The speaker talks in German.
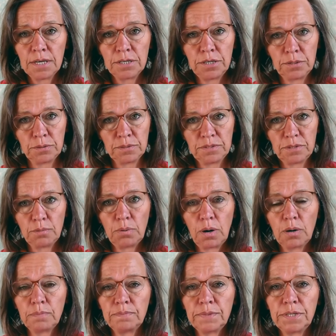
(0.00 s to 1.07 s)
die uns
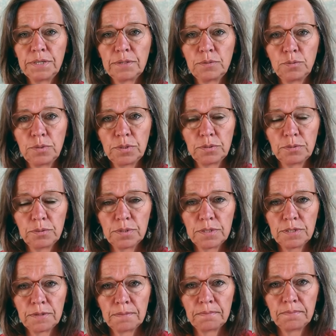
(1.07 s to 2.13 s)
überhaupt nicht gut
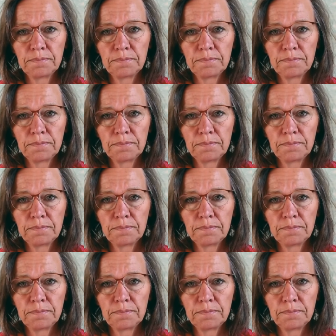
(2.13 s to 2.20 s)
tut.